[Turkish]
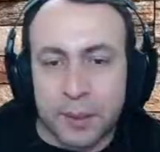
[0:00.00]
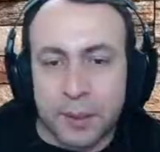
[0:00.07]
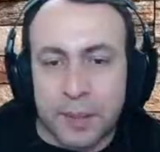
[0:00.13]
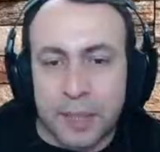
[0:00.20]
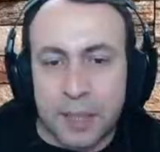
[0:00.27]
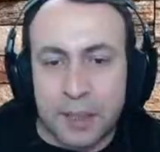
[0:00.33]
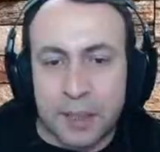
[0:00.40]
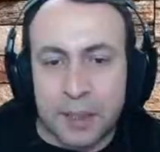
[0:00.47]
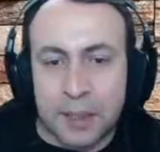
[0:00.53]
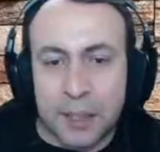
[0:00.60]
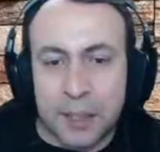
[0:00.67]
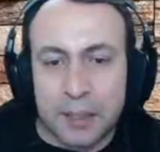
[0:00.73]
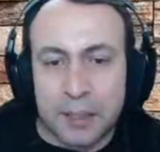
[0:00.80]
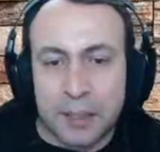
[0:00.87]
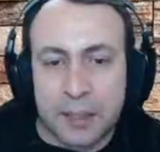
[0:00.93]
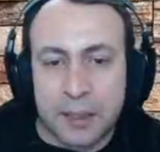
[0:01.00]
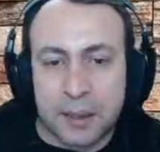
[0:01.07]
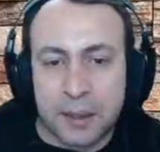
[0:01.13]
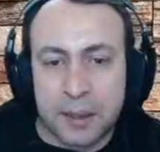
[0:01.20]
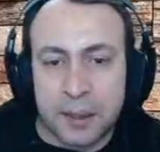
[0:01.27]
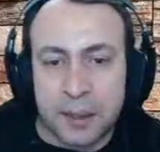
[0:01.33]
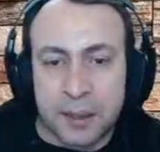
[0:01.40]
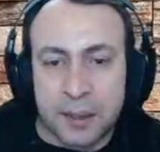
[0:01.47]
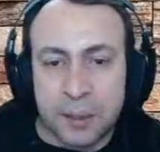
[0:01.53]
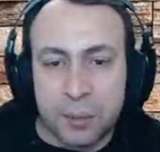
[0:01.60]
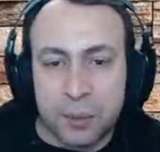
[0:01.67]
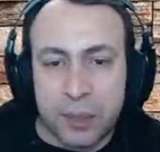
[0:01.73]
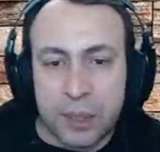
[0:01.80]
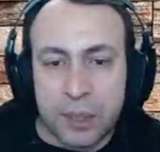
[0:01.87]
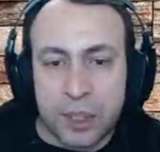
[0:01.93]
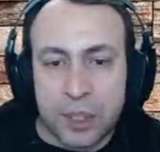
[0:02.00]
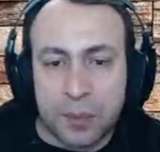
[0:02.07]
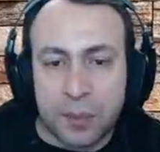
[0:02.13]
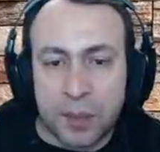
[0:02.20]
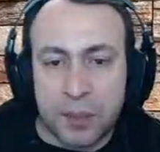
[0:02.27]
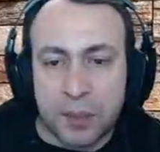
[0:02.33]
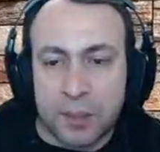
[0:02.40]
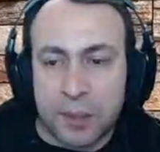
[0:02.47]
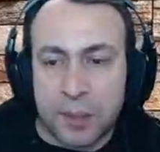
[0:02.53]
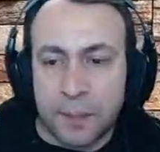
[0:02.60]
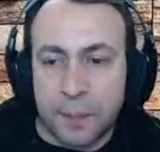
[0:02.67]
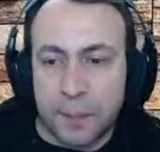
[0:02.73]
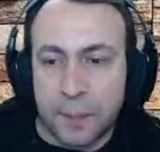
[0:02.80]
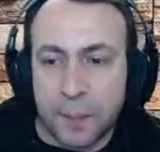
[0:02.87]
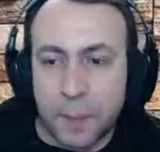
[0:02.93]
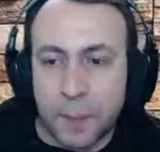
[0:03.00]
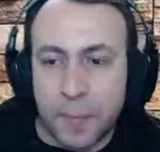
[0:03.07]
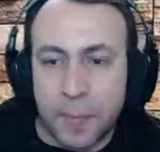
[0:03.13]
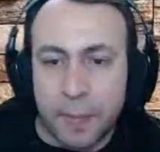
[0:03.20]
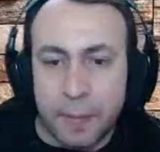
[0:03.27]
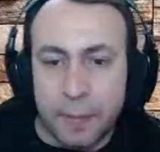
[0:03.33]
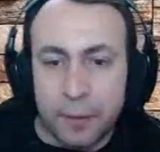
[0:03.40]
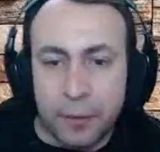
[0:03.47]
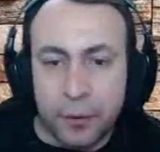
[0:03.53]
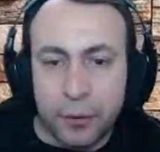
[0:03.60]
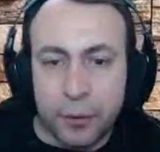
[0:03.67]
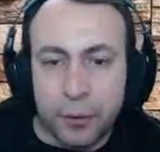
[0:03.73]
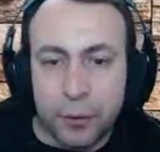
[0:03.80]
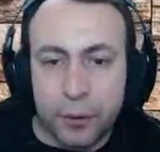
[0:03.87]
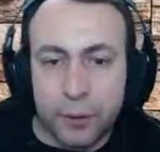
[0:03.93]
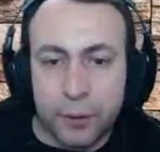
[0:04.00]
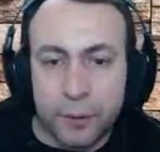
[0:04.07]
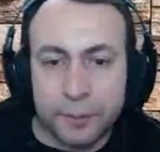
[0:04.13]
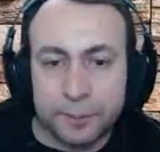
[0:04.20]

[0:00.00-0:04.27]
Sen neredesin? Buradan çık bakayım sen. Orada yok.